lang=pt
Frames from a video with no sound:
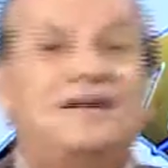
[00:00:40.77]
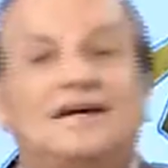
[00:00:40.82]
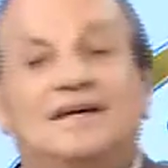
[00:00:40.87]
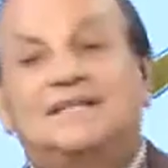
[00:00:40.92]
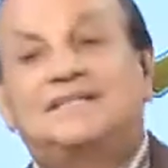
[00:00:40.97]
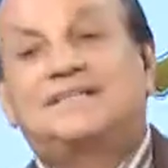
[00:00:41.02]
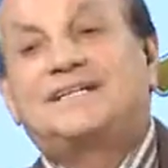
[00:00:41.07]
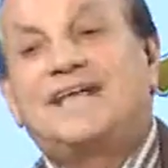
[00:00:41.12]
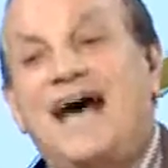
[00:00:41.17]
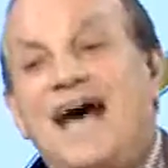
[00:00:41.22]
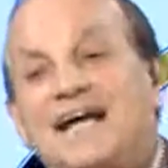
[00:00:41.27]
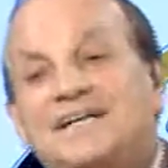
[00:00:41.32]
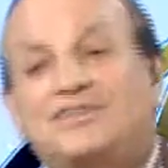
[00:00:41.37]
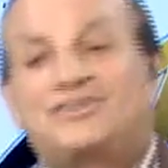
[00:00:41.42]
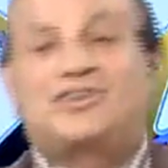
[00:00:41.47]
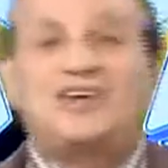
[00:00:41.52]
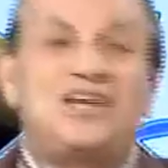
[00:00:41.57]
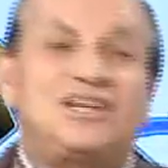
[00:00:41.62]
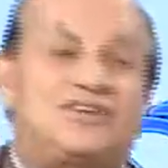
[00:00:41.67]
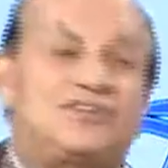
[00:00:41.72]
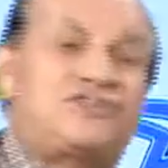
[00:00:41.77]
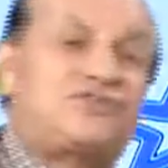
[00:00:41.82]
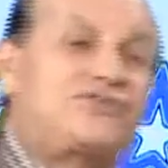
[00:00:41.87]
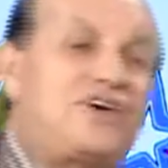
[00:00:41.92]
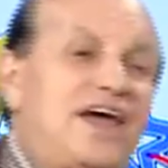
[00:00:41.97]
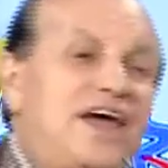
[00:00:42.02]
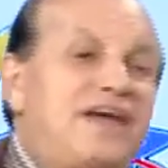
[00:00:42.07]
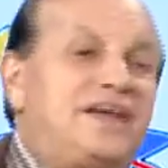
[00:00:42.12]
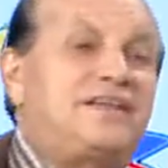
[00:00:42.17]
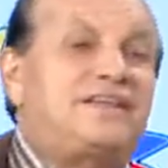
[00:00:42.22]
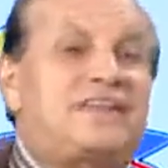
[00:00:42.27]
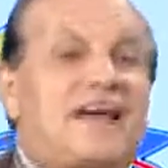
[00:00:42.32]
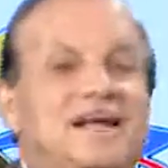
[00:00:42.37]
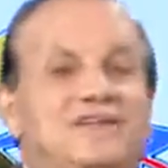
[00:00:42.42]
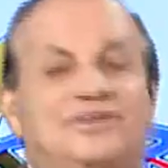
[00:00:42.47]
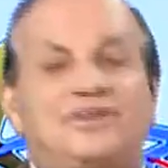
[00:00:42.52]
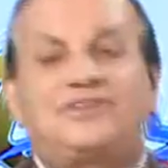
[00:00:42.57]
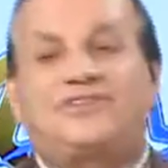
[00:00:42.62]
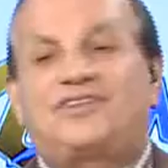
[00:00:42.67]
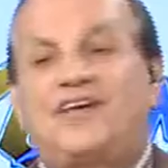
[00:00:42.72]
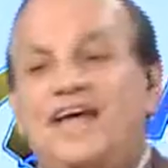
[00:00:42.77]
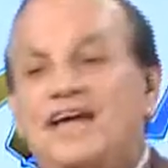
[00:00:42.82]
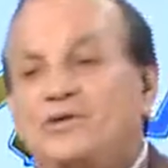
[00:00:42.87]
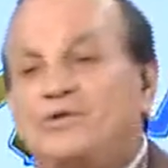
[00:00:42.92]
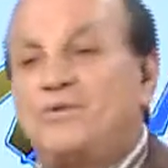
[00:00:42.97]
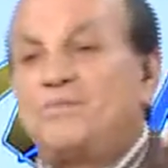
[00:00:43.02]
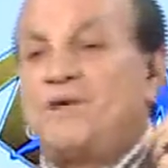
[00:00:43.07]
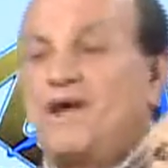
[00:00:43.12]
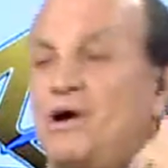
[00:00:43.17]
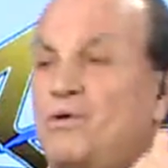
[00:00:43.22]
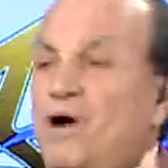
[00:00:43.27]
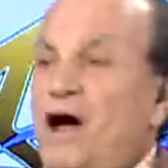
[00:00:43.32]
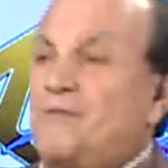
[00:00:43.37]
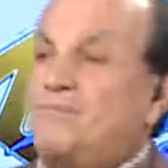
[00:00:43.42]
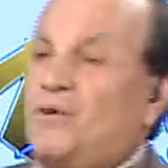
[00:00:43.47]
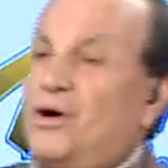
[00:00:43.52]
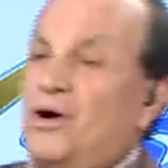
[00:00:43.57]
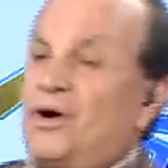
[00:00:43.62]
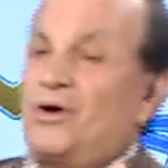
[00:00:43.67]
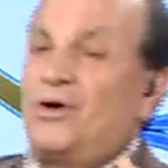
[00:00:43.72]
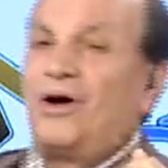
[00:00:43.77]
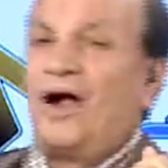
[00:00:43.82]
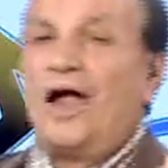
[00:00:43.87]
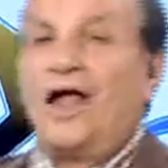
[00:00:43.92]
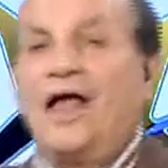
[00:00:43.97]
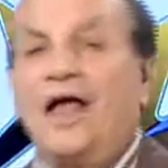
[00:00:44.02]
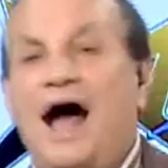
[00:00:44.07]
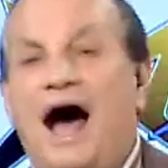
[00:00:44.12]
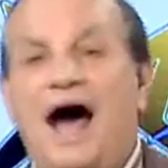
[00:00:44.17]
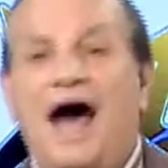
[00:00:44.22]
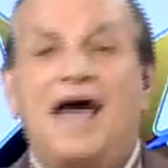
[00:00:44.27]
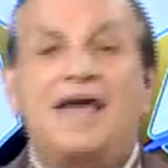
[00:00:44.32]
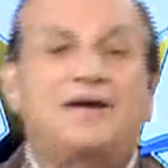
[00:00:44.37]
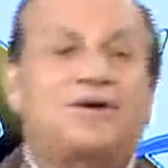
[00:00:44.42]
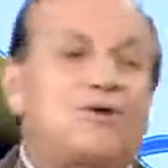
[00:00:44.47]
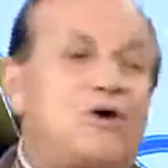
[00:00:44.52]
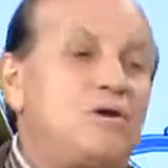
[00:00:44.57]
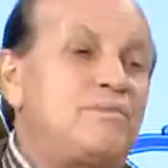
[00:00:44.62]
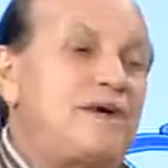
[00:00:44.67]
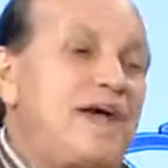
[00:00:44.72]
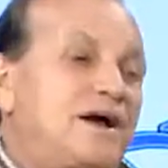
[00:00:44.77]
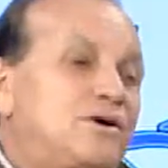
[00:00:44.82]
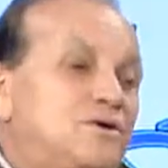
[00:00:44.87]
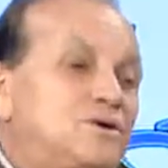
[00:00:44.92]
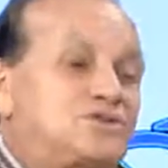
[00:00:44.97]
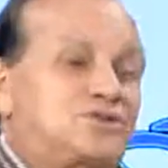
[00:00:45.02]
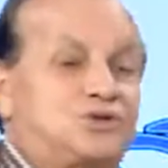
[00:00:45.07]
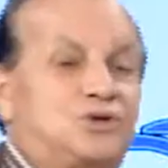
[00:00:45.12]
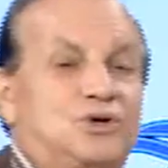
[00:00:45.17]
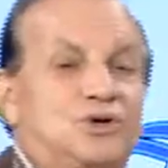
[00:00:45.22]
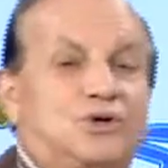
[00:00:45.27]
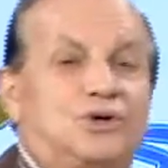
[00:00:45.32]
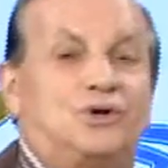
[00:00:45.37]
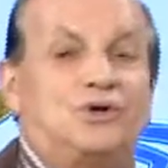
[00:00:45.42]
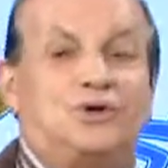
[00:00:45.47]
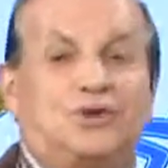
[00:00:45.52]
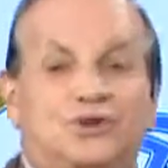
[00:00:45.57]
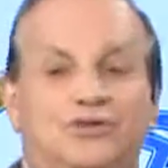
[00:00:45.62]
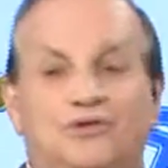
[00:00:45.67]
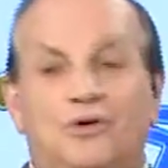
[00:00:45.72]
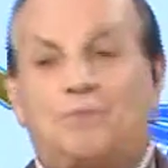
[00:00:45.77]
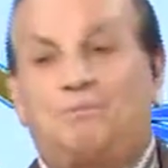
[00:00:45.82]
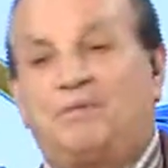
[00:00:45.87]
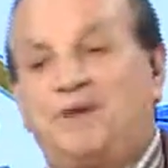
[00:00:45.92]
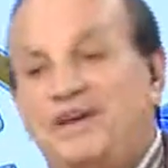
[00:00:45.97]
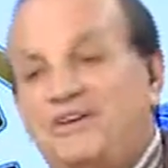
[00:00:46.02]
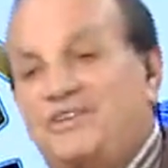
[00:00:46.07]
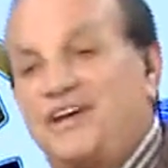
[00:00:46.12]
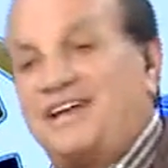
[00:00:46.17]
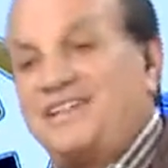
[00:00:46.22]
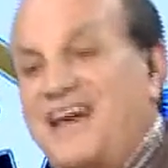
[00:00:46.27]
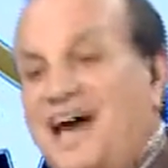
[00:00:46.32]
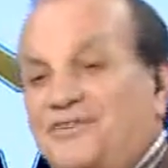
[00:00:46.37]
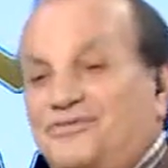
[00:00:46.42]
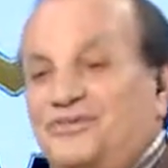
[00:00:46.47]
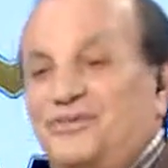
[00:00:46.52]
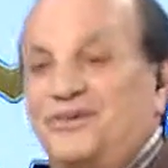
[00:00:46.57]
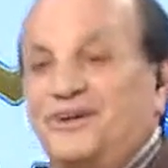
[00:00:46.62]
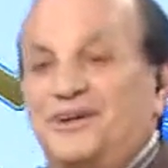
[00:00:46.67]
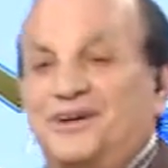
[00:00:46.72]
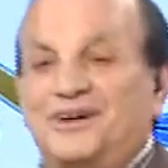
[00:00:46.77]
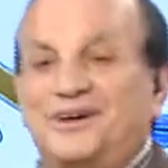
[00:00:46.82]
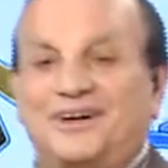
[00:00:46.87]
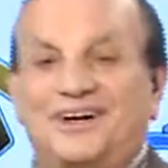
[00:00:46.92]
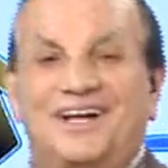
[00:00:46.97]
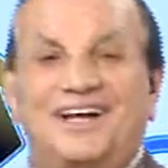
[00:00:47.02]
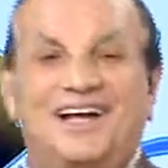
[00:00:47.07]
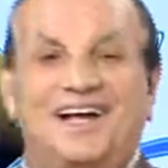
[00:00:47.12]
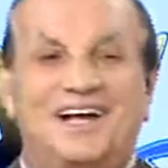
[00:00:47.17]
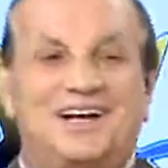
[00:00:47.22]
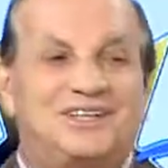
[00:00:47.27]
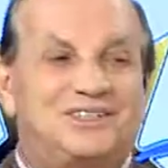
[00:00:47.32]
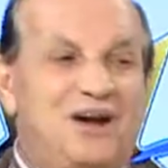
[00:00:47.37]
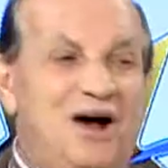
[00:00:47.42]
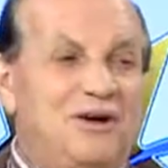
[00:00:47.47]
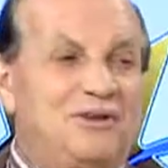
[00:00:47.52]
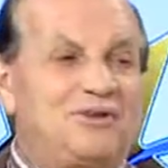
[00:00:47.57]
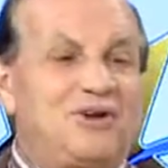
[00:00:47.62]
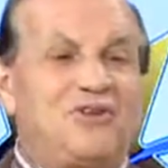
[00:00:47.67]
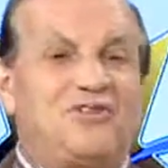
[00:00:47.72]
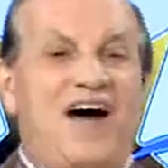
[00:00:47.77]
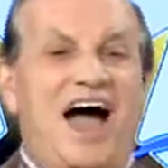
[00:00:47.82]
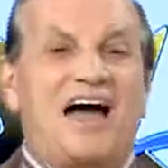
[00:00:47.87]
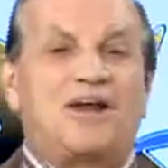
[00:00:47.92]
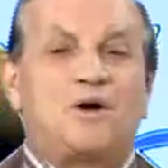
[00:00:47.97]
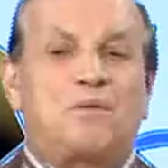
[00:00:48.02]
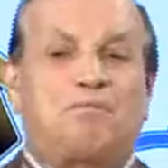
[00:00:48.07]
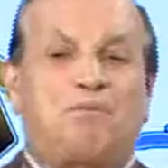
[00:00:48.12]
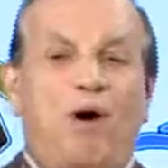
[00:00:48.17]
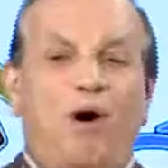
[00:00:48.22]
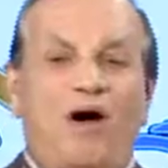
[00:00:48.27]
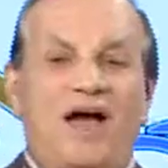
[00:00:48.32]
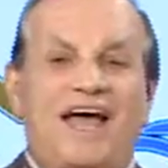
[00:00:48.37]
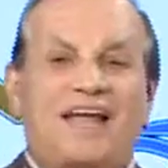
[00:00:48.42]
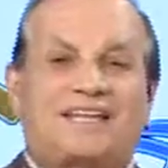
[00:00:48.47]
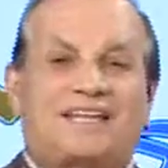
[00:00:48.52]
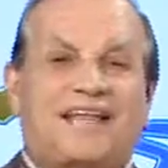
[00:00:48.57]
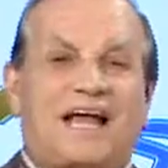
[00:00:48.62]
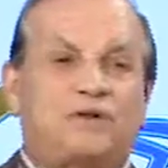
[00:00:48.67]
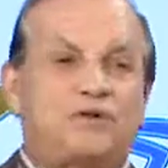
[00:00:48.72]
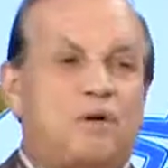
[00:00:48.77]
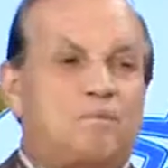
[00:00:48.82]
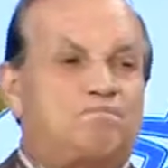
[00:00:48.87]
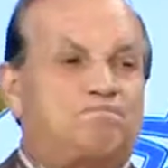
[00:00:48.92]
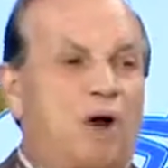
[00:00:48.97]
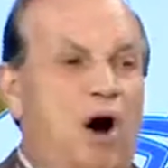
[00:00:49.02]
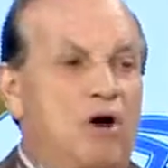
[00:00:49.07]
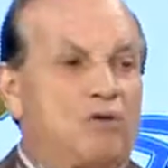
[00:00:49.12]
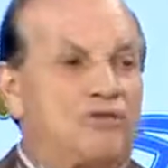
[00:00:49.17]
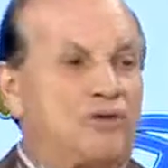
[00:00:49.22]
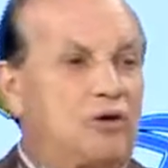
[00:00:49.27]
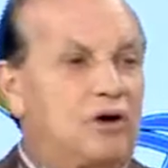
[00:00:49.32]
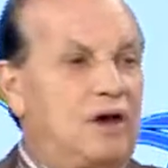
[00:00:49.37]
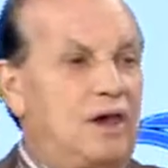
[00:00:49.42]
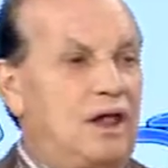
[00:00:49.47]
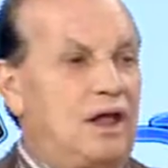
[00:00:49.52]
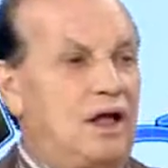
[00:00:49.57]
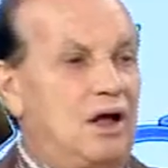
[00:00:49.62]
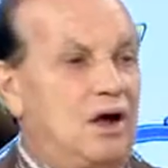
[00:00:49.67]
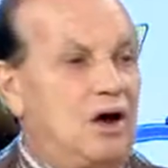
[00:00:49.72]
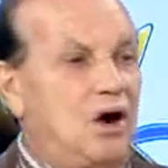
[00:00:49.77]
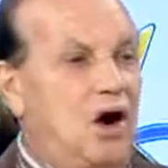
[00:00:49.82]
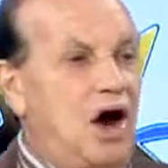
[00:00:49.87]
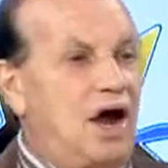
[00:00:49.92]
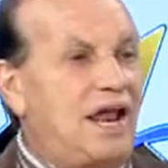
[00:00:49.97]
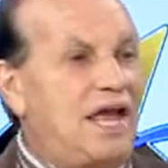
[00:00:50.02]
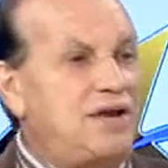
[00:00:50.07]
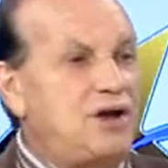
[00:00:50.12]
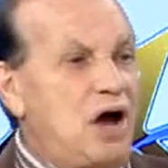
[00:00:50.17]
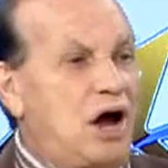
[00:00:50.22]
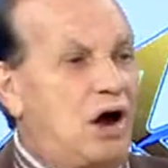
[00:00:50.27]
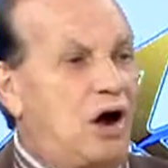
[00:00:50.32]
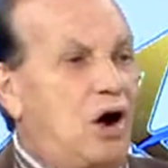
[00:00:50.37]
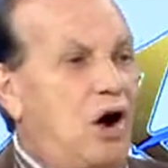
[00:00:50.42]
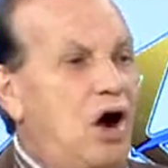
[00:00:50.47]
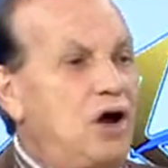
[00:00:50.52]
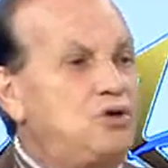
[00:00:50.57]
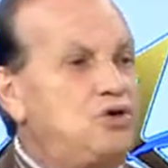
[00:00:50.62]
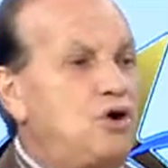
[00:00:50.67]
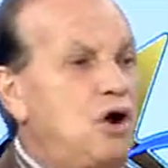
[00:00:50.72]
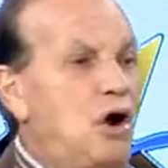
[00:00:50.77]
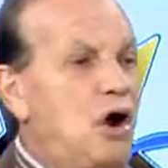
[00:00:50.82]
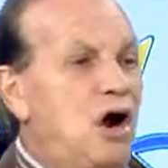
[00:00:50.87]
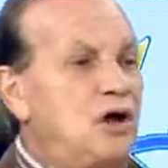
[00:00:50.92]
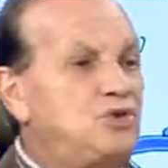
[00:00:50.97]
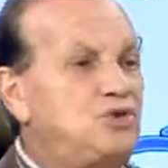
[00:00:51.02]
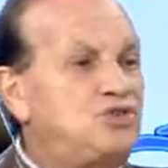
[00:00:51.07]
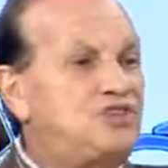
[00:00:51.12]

Satisfeita dizendo, meu amor, ai como é gostoso, pisa na fulô. João do Vale, o poeta do povo. Olha aí, ó, olha, olha o